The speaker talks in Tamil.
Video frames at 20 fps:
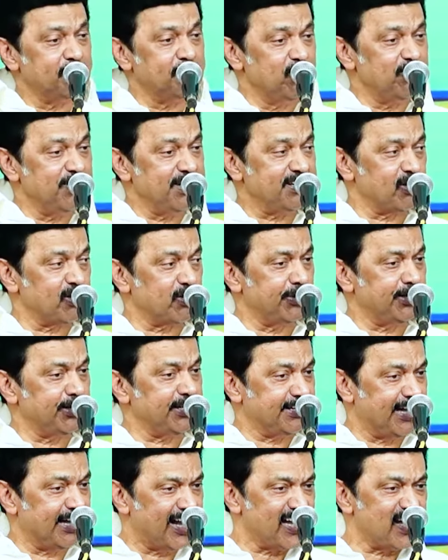முன்வைக்கக்கூடிய
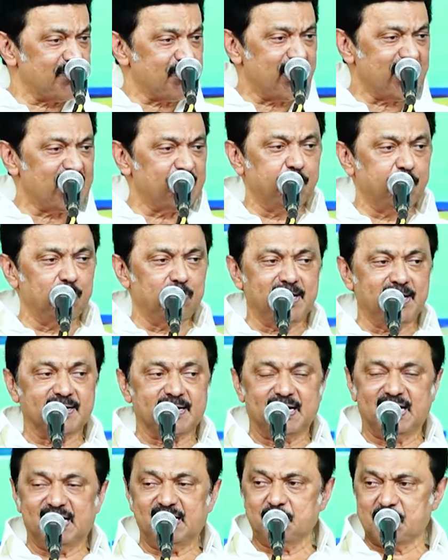நியாயமான
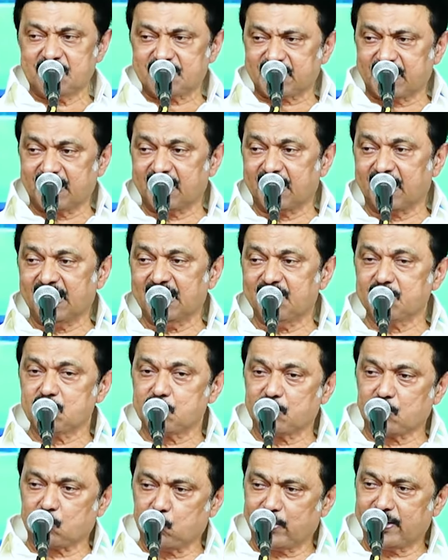புகார்களை விமர்சனங்களை
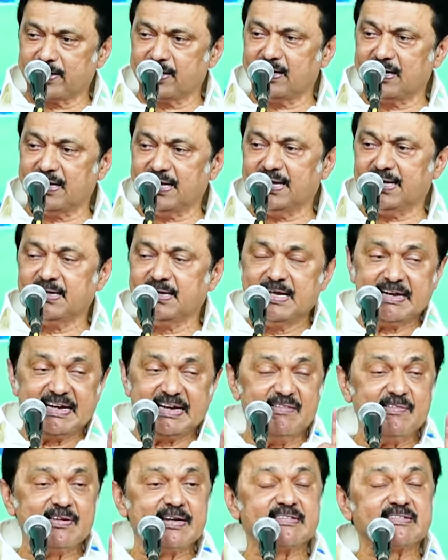அவங்களோட குறைகளை
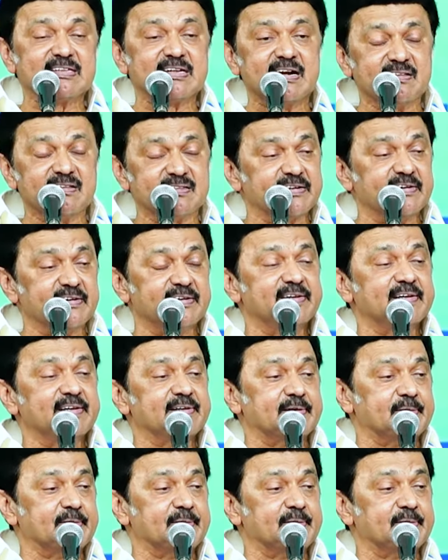கவனத்தில் எடுத்துக்கிட்டு